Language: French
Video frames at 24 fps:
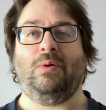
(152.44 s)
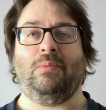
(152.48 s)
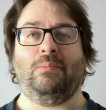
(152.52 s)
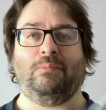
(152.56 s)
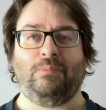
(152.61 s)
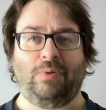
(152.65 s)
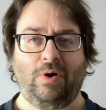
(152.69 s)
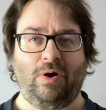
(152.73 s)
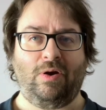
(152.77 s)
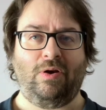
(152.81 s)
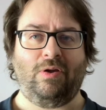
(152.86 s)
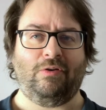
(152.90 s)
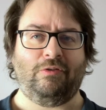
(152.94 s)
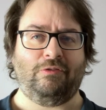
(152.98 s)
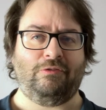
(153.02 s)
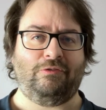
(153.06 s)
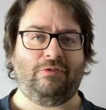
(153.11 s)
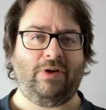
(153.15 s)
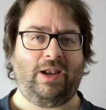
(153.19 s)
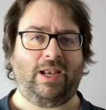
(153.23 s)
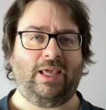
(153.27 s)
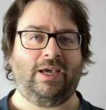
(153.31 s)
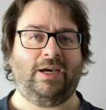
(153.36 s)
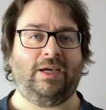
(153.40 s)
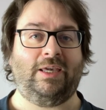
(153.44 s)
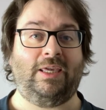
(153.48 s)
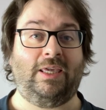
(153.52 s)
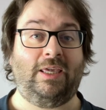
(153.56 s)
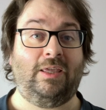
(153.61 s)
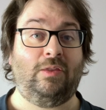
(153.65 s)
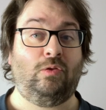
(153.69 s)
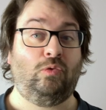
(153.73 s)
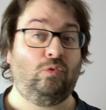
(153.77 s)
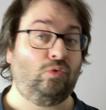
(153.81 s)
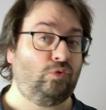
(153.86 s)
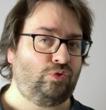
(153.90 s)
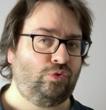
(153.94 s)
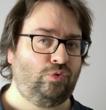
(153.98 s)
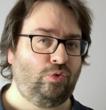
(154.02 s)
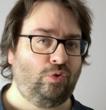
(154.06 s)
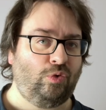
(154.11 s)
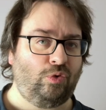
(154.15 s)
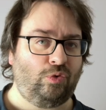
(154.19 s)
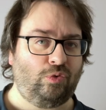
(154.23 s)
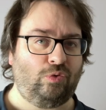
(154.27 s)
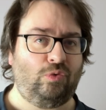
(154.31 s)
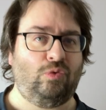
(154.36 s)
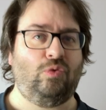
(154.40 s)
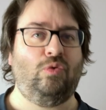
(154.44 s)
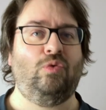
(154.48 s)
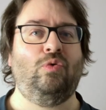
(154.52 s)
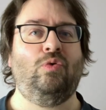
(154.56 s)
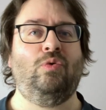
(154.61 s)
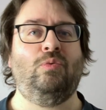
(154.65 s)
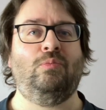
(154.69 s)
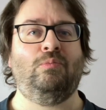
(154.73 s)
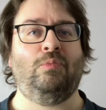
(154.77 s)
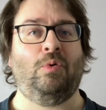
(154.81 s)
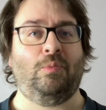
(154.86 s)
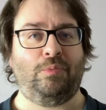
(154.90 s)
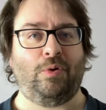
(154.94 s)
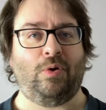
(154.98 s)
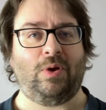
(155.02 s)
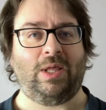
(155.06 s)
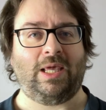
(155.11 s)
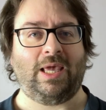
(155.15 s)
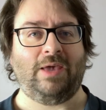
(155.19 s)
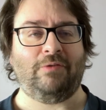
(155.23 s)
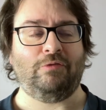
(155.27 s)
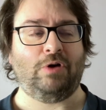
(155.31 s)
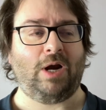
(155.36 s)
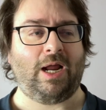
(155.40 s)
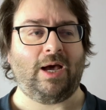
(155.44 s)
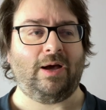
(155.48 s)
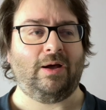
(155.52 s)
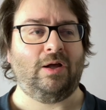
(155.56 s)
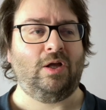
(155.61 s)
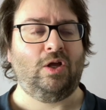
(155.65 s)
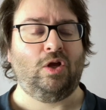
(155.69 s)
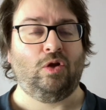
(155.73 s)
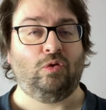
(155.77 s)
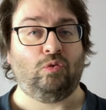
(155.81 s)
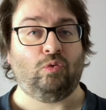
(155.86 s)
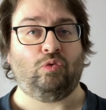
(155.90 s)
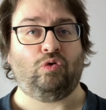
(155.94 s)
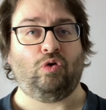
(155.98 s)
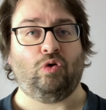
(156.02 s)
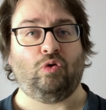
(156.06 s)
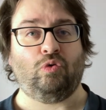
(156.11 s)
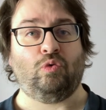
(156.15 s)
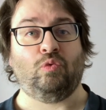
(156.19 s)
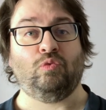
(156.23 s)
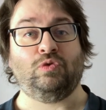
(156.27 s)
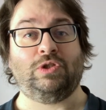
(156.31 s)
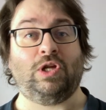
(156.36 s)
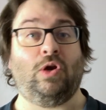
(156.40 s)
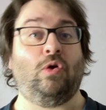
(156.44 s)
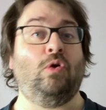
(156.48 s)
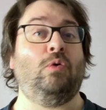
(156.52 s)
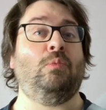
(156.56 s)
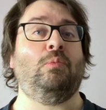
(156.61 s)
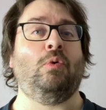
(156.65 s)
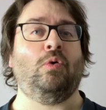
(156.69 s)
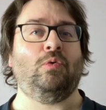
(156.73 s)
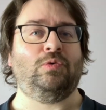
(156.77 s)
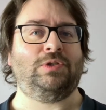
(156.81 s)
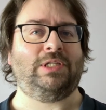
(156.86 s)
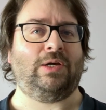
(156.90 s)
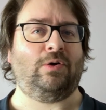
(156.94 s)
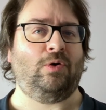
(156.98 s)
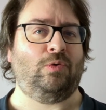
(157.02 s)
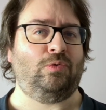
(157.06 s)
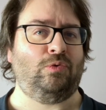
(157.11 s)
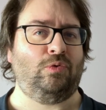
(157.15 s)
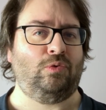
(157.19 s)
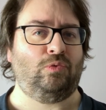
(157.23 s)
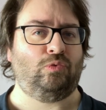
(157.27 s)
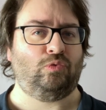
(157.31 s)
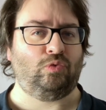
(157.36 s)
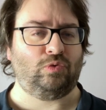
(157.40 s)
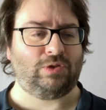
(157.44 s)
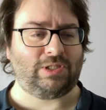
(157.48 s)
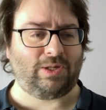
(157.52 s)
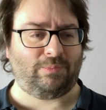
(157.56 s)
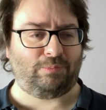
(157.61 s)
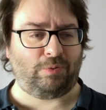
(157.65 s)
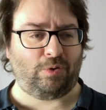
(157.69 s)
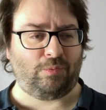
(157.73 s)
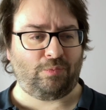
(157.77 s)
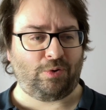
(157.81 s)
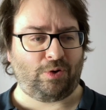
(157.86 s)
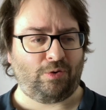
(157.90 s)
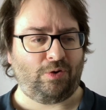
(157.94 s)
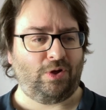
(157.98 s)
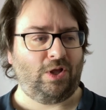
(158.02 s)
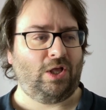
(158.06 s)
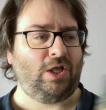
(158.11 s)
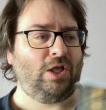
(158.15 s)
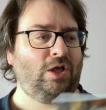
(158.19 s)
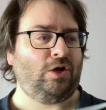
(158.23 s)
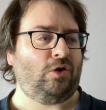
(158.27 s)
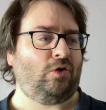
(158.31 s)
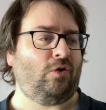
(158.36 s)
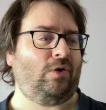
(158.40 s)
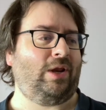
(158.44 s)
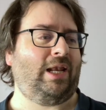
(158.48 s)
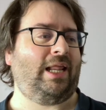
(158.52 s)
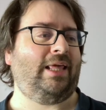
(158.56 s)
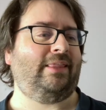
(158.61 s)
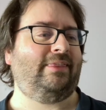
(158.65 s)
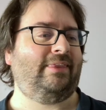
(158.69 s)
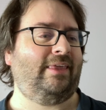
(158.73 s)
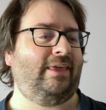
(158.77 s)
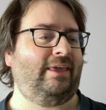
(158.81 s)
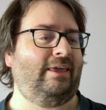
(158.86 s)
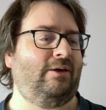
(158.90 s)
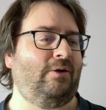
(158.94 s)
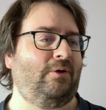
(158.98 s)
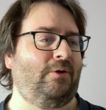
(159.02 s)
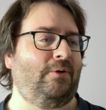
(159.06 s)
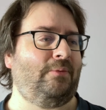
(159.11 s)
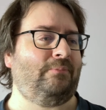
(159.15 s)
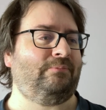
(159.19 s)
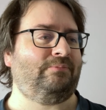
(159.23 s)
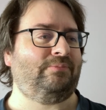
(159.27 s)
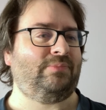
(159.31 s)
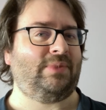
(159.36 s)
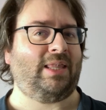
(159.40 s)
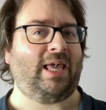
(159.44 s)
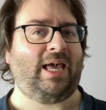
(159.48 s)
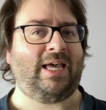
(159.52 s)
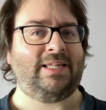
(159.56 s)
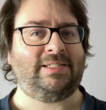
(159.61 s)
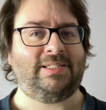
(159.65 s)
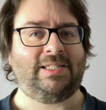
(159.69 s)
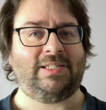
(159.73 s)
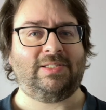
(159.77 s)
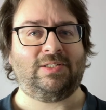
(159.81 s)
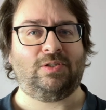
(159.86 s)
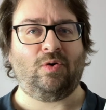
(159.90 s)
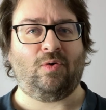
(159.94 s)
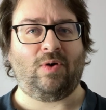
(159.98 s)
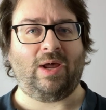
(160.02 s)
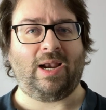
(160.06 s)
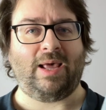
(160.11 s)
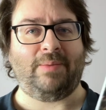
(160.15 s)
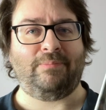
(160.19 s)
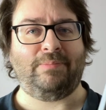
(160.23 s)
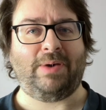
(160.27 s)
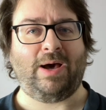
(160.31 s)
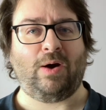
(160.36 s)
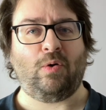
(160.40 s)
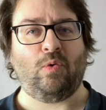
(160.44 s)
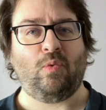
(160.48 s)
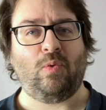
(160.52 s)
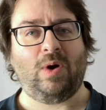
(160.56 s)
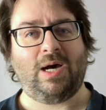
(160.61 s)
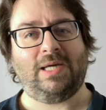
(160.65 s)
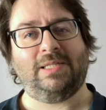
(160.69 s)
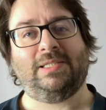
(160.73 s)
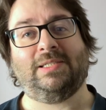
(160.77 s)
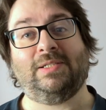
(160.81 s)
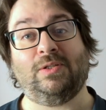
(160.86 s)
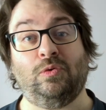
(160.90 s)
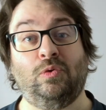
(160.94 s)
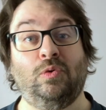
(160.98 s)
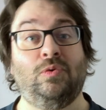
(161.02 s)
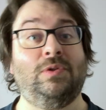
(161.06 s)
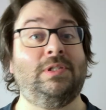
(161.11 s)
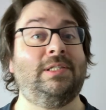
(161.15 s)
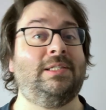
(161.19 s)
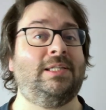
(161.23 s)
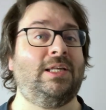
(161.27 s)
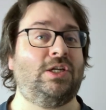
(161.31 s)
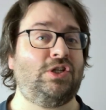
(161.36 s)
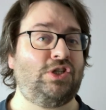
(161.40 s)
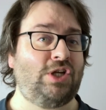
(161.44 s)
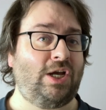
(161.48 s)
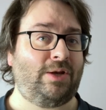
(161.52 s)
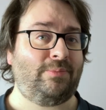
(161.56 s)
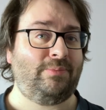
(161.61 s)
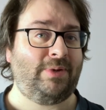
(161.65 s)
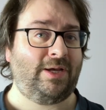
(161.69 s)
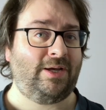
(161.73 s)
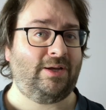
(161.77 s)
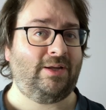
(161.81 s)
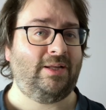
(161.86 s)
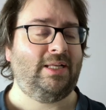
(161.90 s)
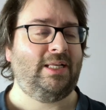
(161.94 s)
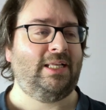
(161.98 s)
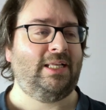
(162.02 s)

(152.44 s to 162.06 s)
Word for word: Paul Valéry, toujours de Montpellier. Voilà. Donc euh, Gonzalo, bon, c'est connu tout simplement quand il était euh, assistant à la paroisse de Saint-Germain.